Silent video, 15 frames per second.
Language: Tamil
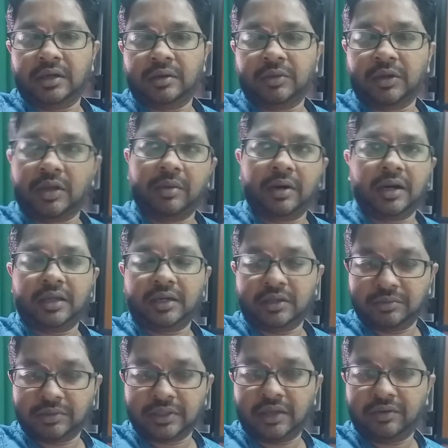முக்கியமான
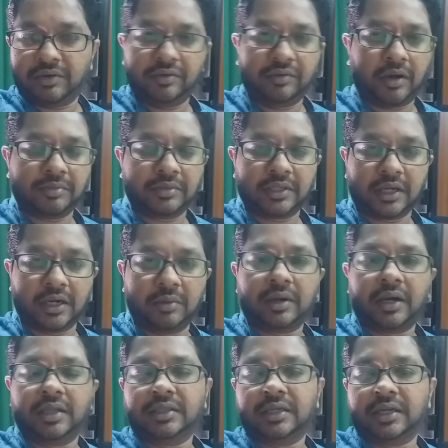இன்னும் சில அம்சங்களும்
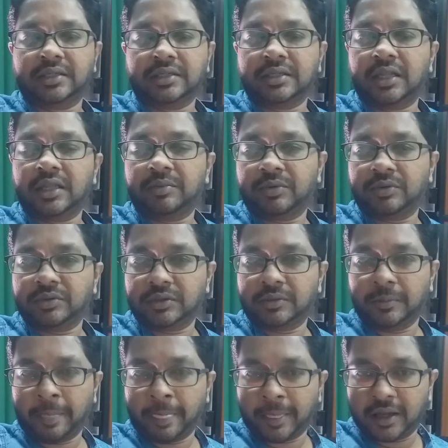காத்திருக்கின்றன போன்ற
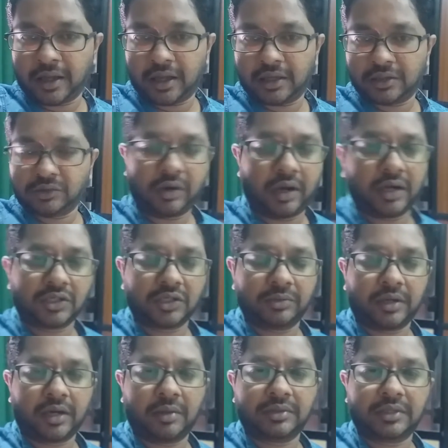
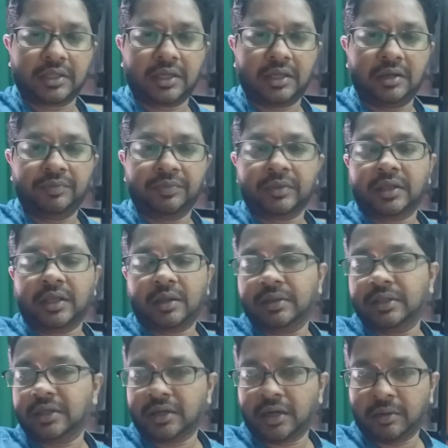சுவாரஸ்யமான அம்சங்கள்
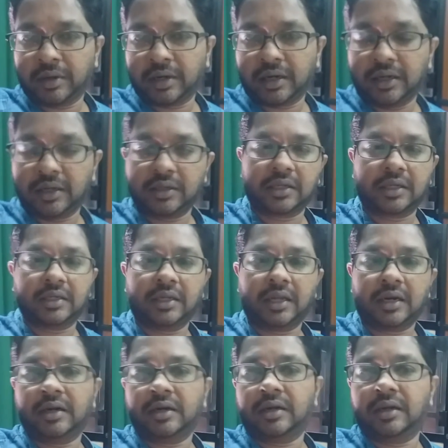எனது நண்பர்கள்
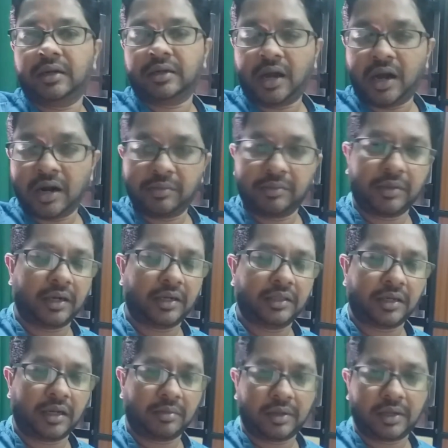இருக்கின்றார்கள் நானும் எனது
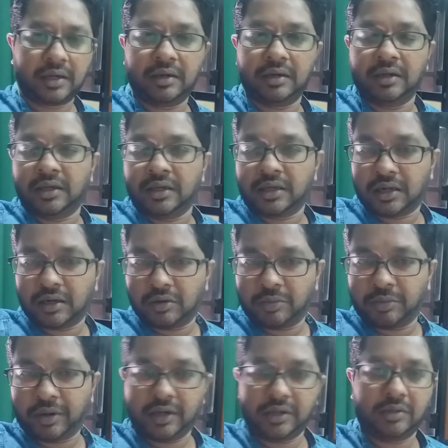நண்பர்கள் இன்னும்
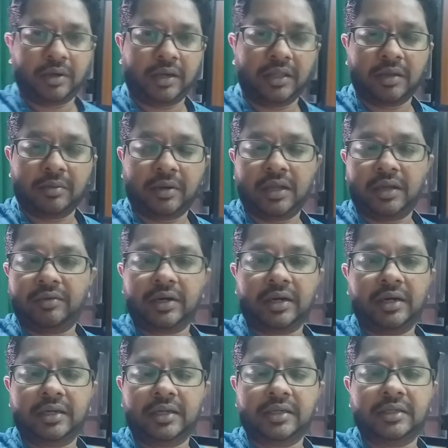உட்பட இன்னும்
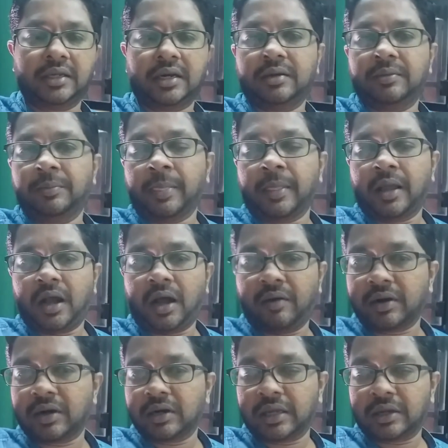அதிகமானவர்கள் இருக்கின்றார்கள்
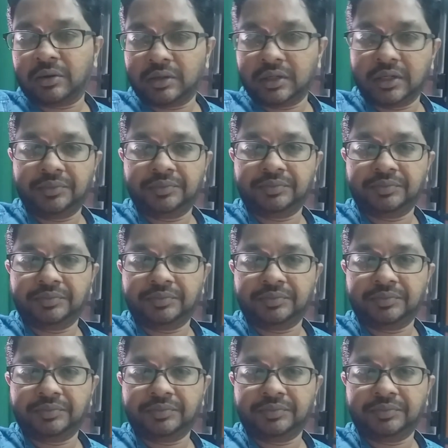அவர்களை கொண்டு